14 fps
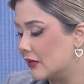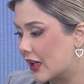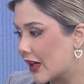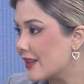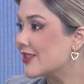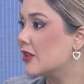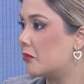
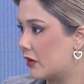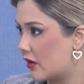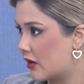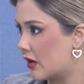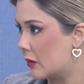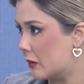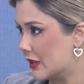
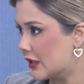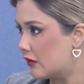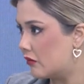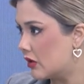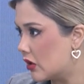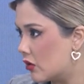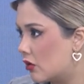récipe
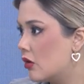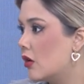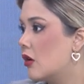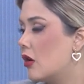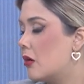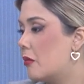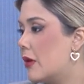específico
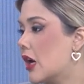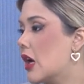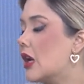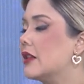para el